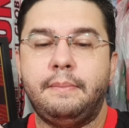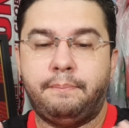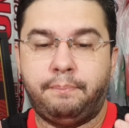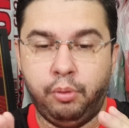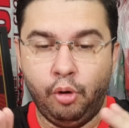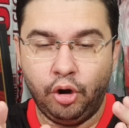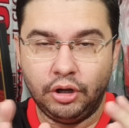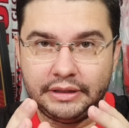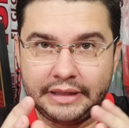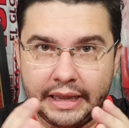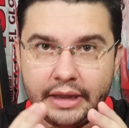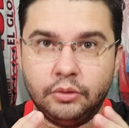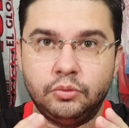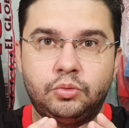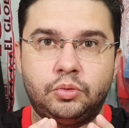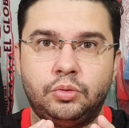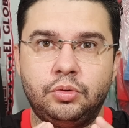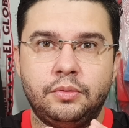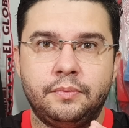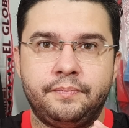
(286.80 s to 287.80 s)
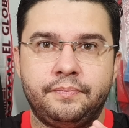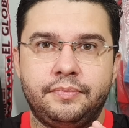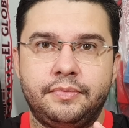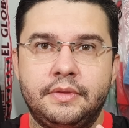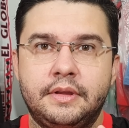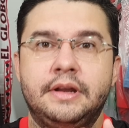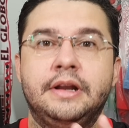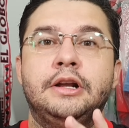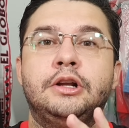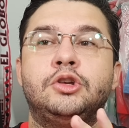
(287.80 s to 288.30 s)
por dentro.
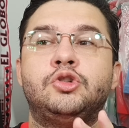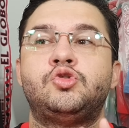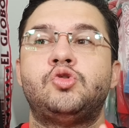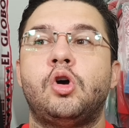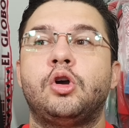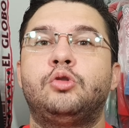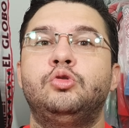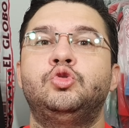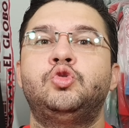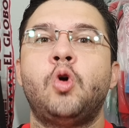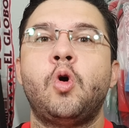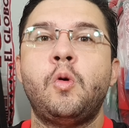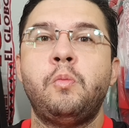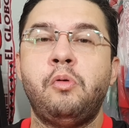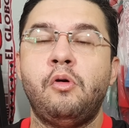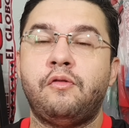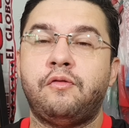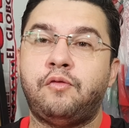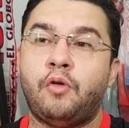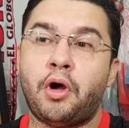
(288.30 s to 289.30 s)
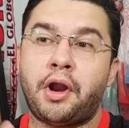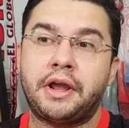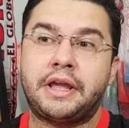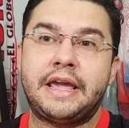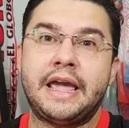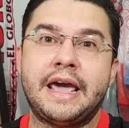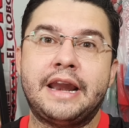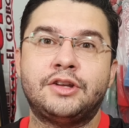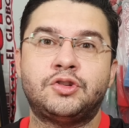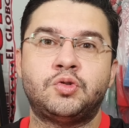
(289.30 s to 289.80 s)
Só que o jogo por fora,
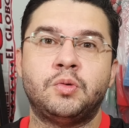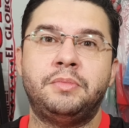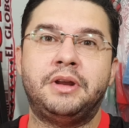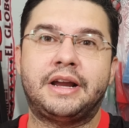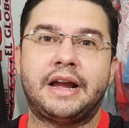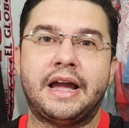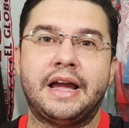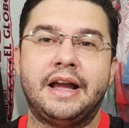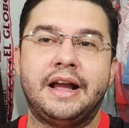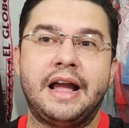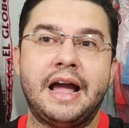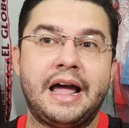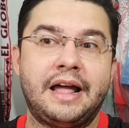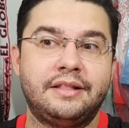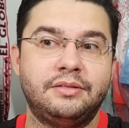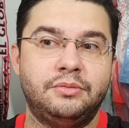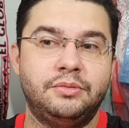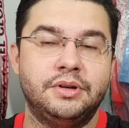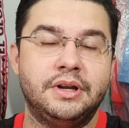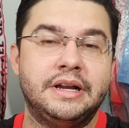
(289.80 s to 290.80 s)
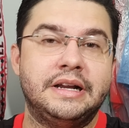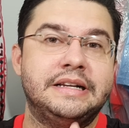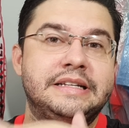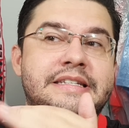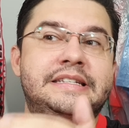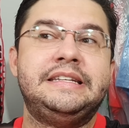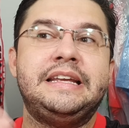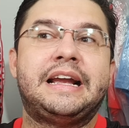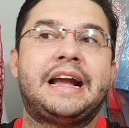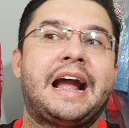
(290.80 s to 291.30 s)
que era sobrecarregado,
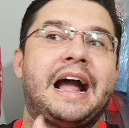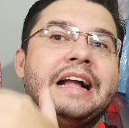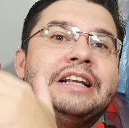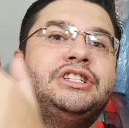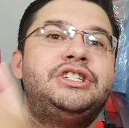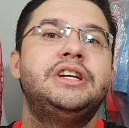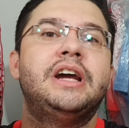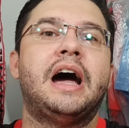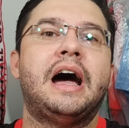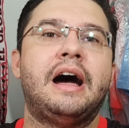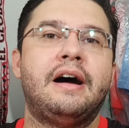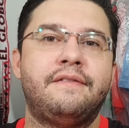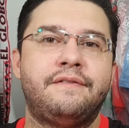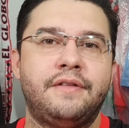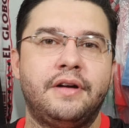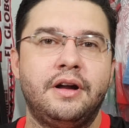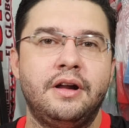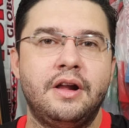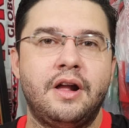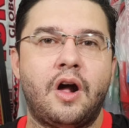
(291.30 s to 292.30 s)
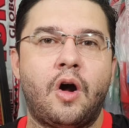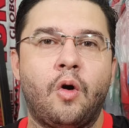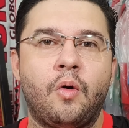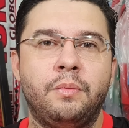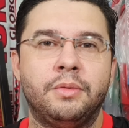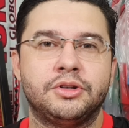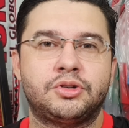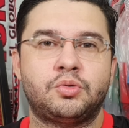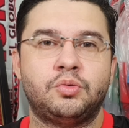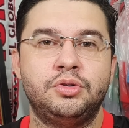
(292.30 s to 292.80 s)
desencadeava
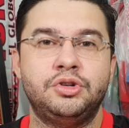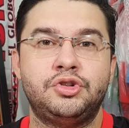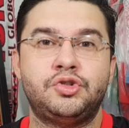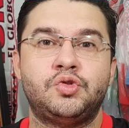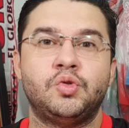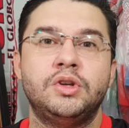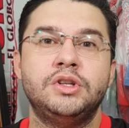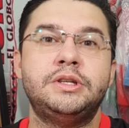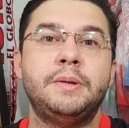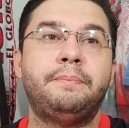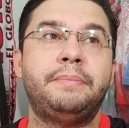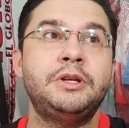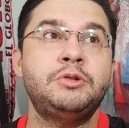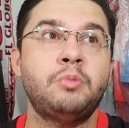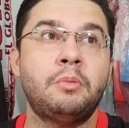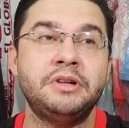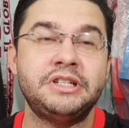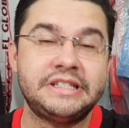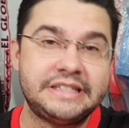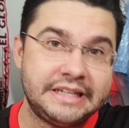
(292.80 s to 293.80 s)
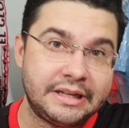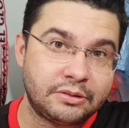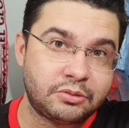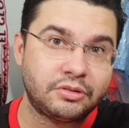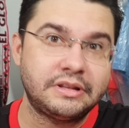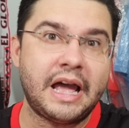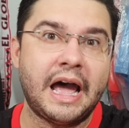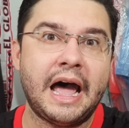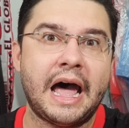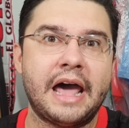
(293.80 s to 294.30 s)
algumas condições e principalmente
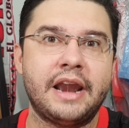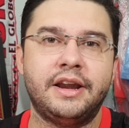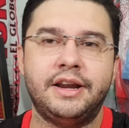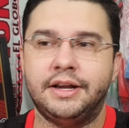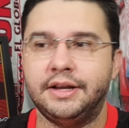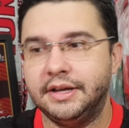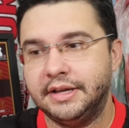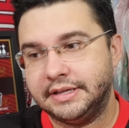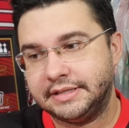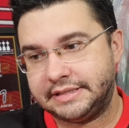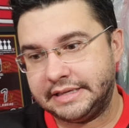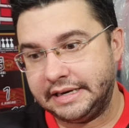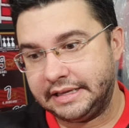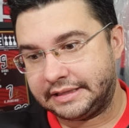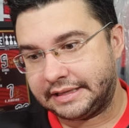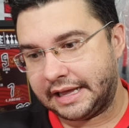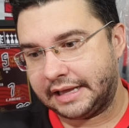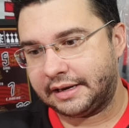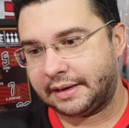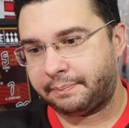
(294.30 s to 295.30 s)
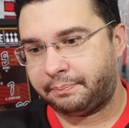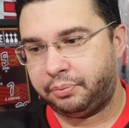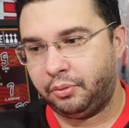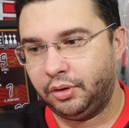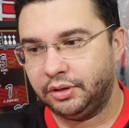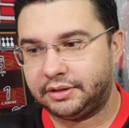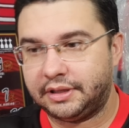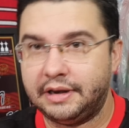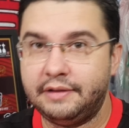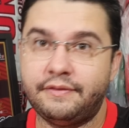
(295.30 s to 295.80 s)
dentro da área, né? Se ele tá na
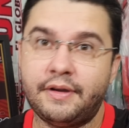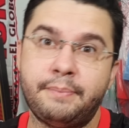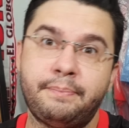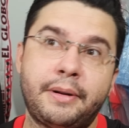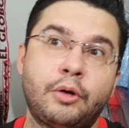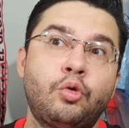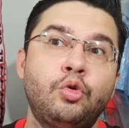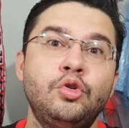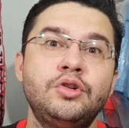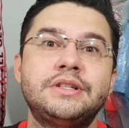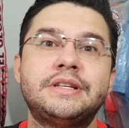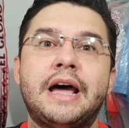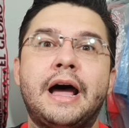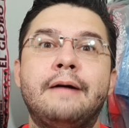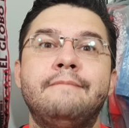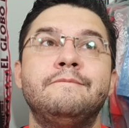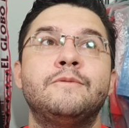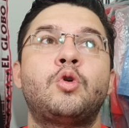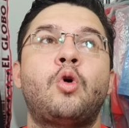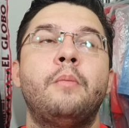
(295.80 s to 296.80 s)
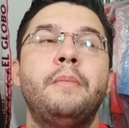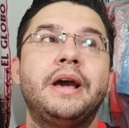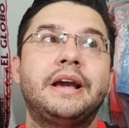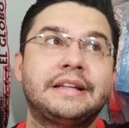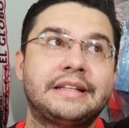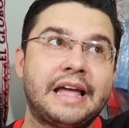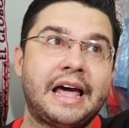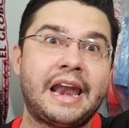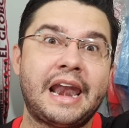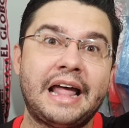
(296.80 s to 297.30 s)
ponta, ele vai para cruzar. Como é que
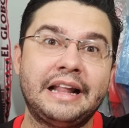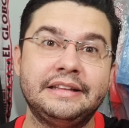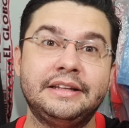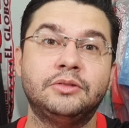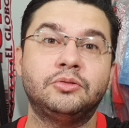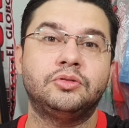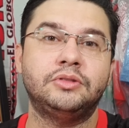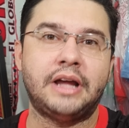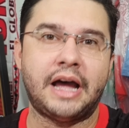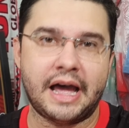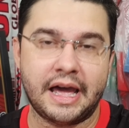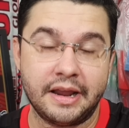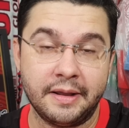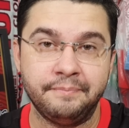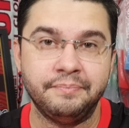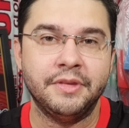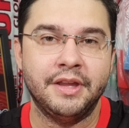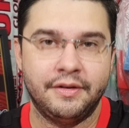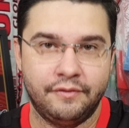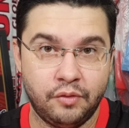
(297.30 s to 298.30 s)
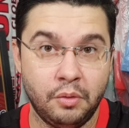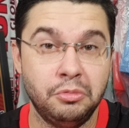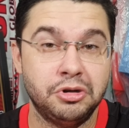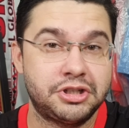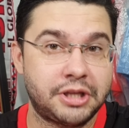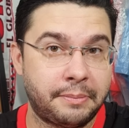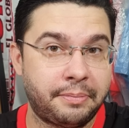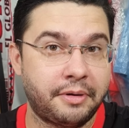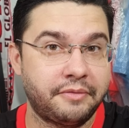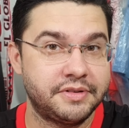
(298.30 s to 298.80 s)
tá lá dentro da área? Vou
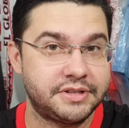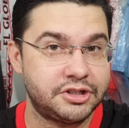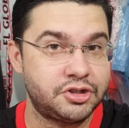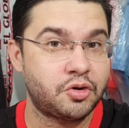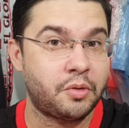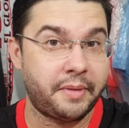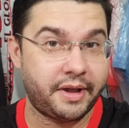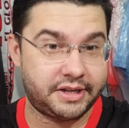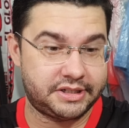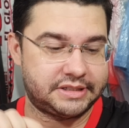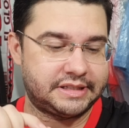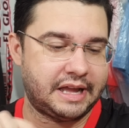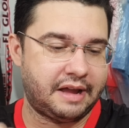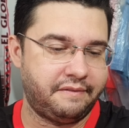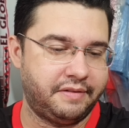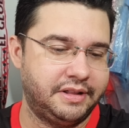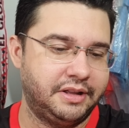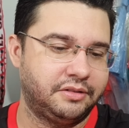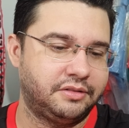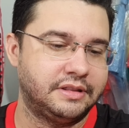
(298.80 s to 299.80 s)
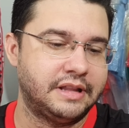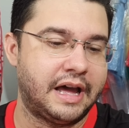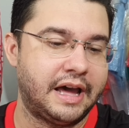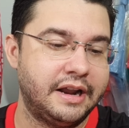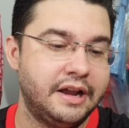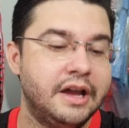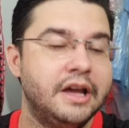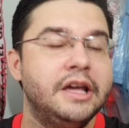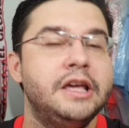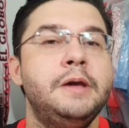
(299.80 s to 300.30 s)
mostrar para vocês como é que estava dentro da
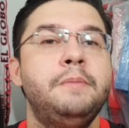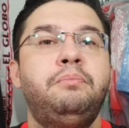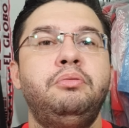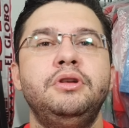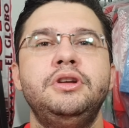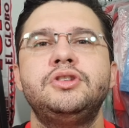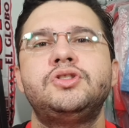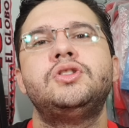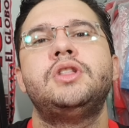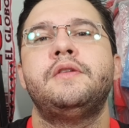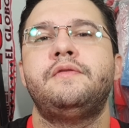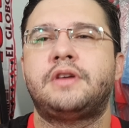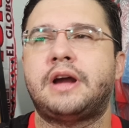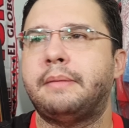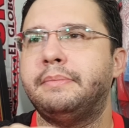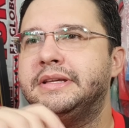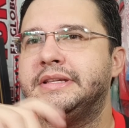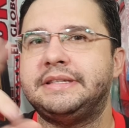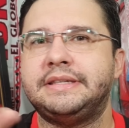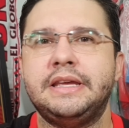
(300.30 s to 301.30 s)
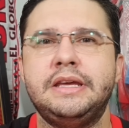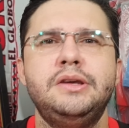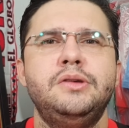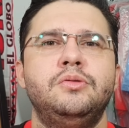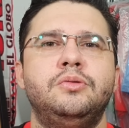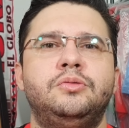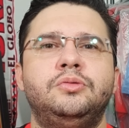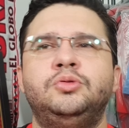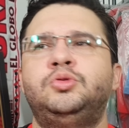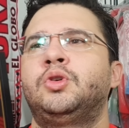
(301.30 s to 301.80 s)
área e por isso teve
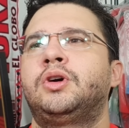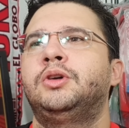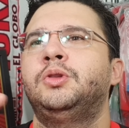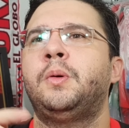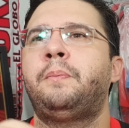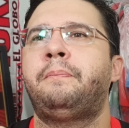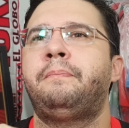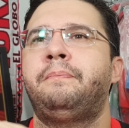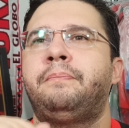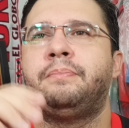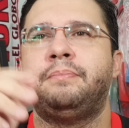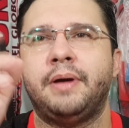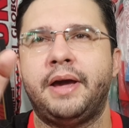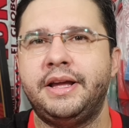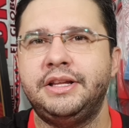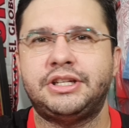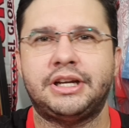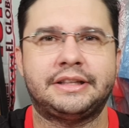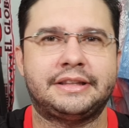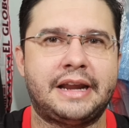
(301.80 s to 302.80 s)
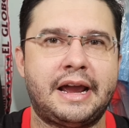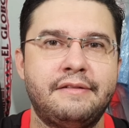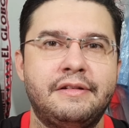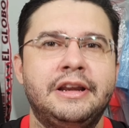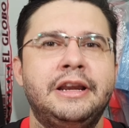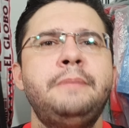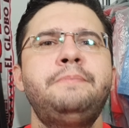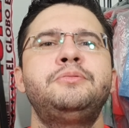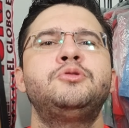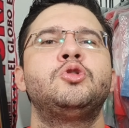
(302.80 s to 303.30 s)
cabeceio, o jogador rente à trave,
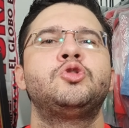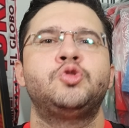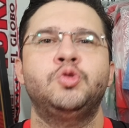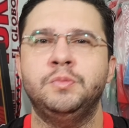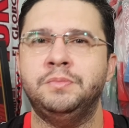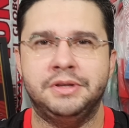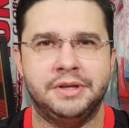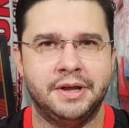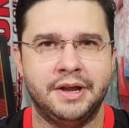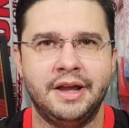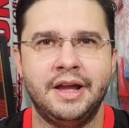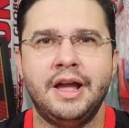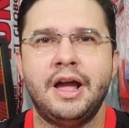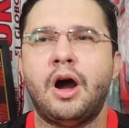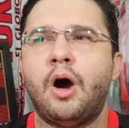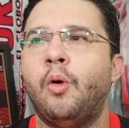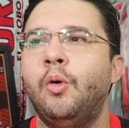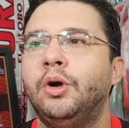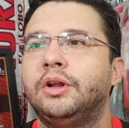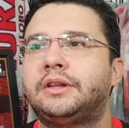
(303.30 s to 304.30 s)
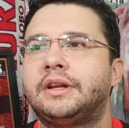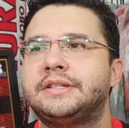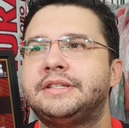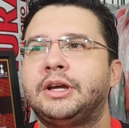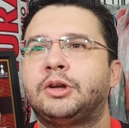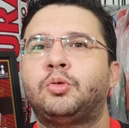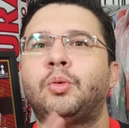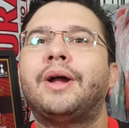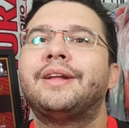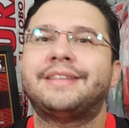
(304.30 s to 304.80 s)
ele nem precisou subir. A outra
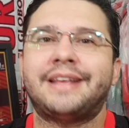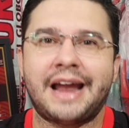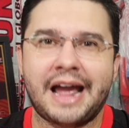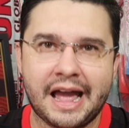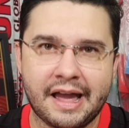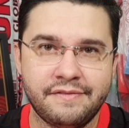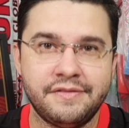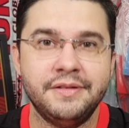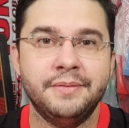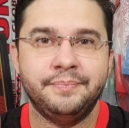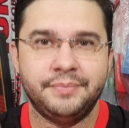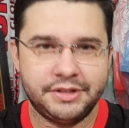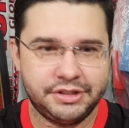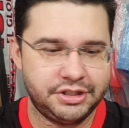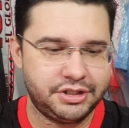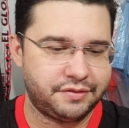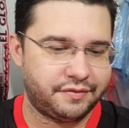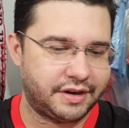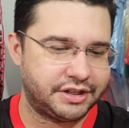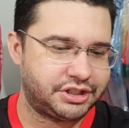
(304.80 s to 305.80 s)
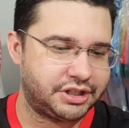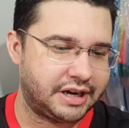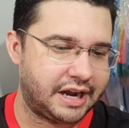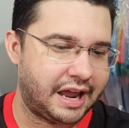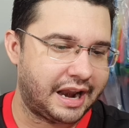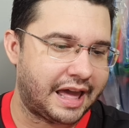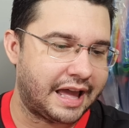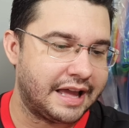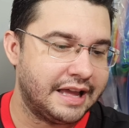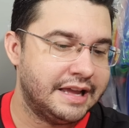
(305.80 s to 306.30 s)
acertou a trave, a gente vai
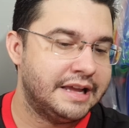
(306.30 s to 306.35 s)
chegar lá.